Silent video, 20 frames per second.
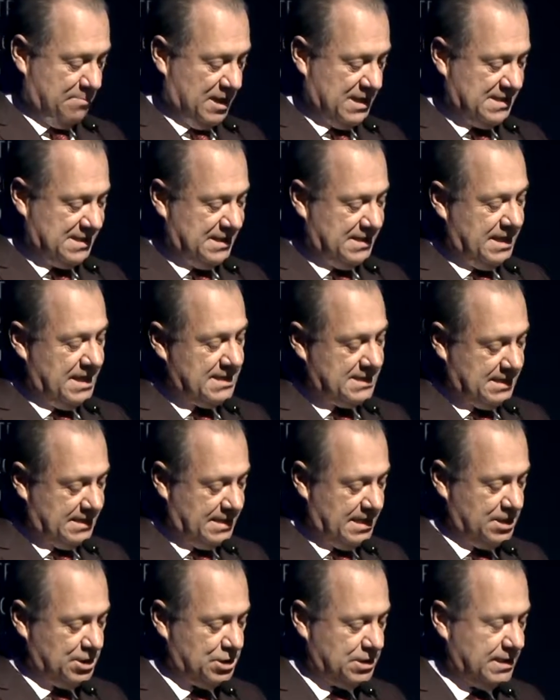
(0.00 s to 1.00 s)
a
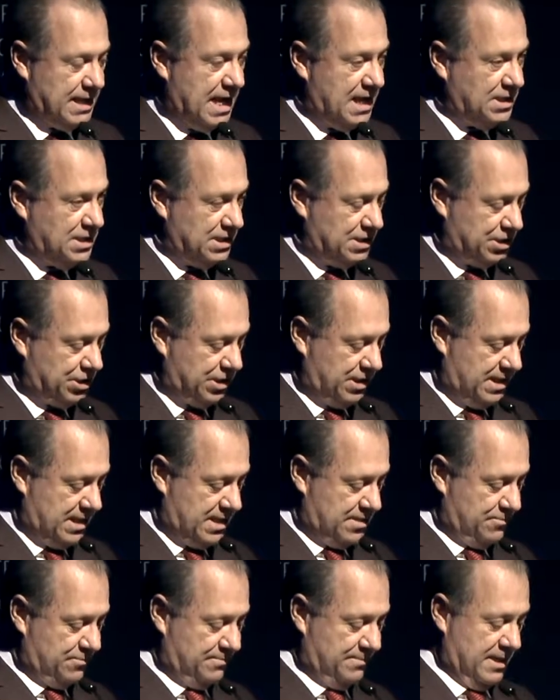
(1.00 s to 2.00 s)
presidência da entidade este
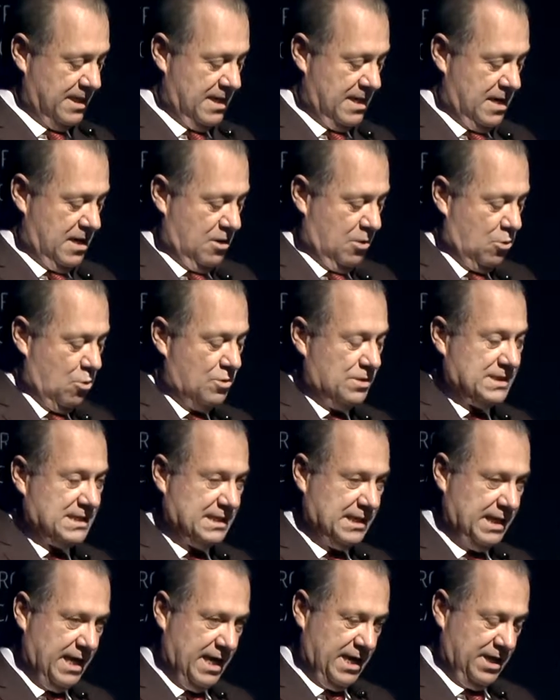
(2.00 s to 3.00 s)
ano,
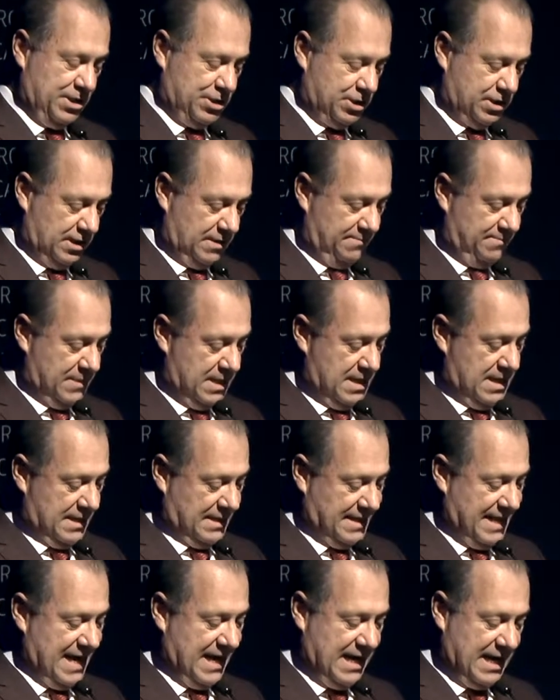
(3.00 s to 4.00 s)
consciente
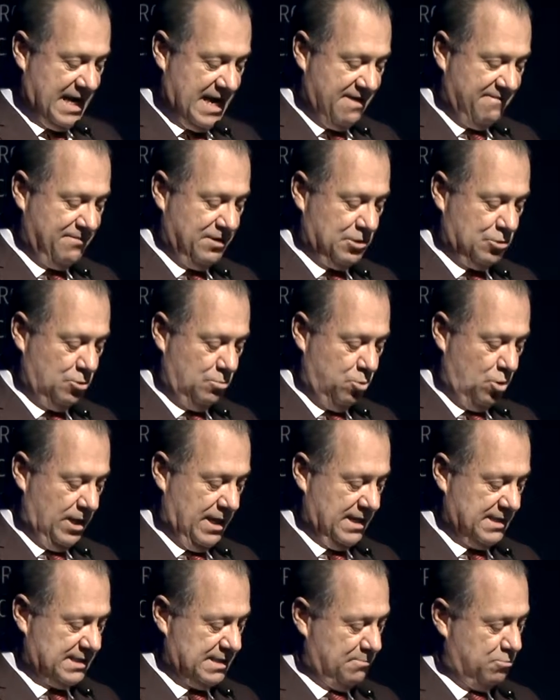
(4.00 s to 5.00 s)
da grave
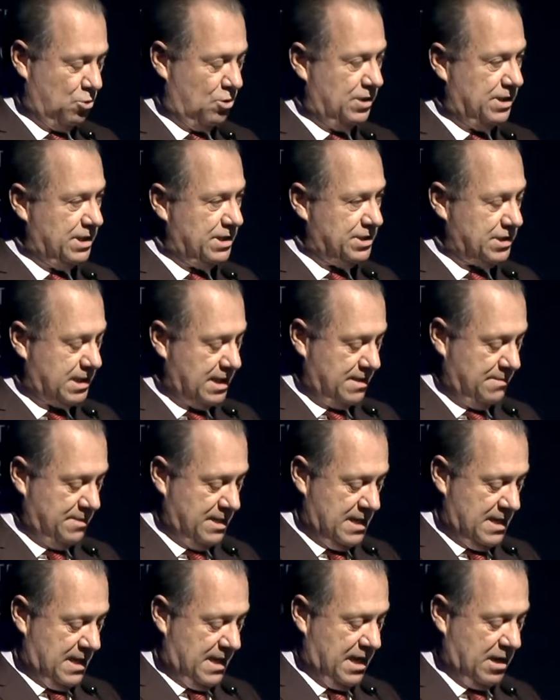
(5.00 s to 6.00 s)
turbulência política
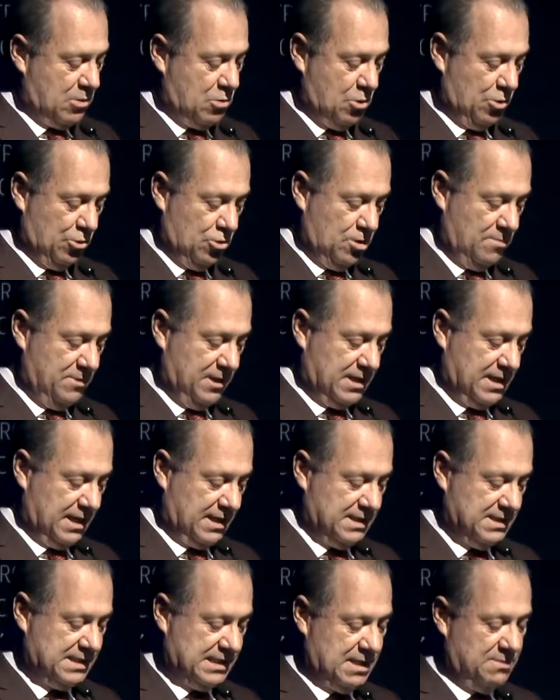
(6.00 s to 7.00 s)
e
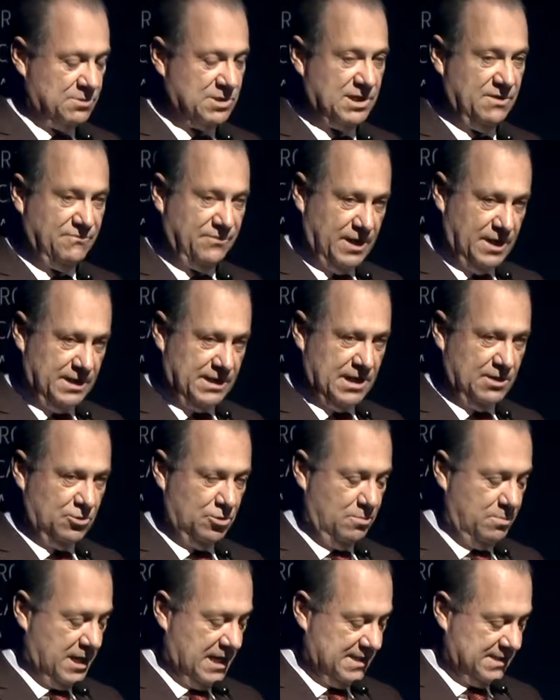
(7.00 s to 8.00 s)
econômica que estamos
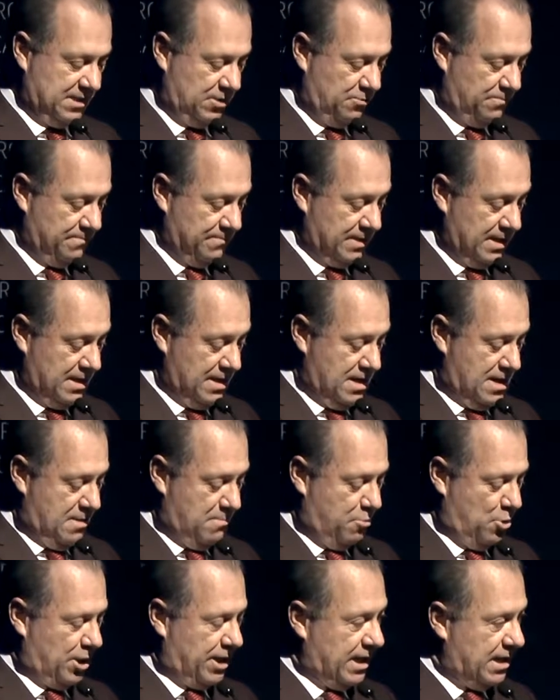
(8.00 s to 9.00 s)
enfrentando no Brasil.
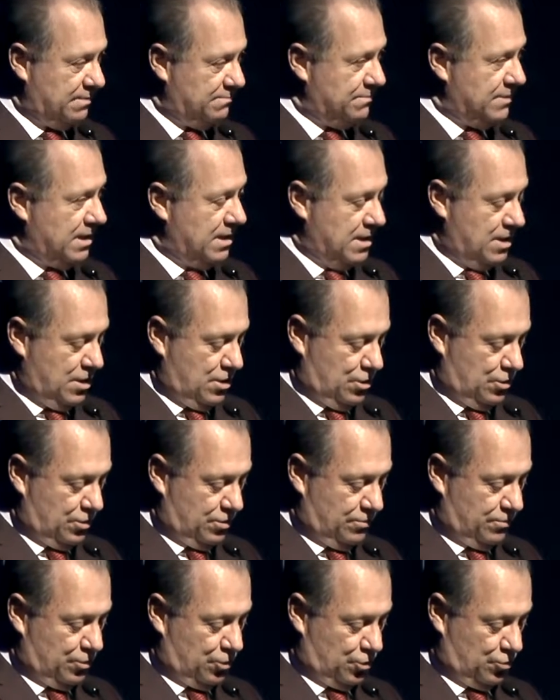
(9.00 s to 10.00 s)
Porém,
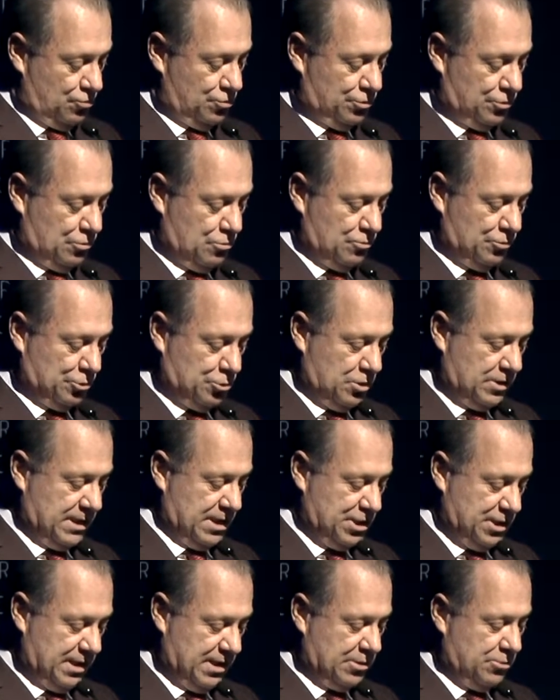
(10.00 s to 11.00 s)
junto com
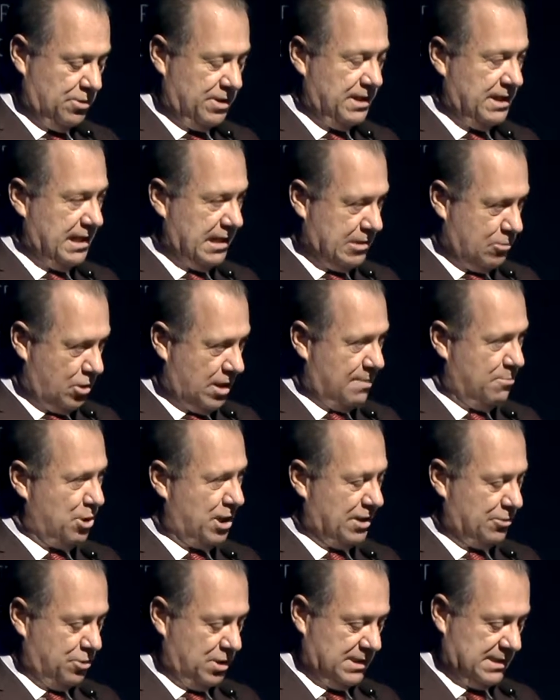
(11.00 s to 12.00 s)
toda a diretoria e
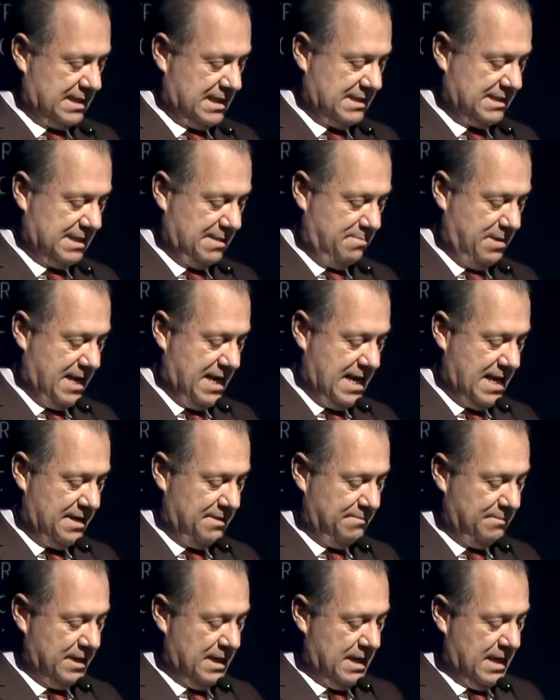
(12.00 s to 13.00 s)
colaboradores da
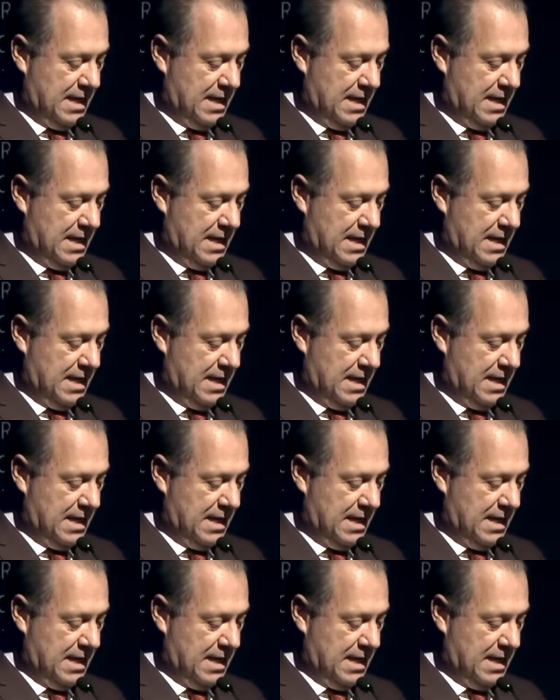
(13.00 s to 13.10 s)
CBL,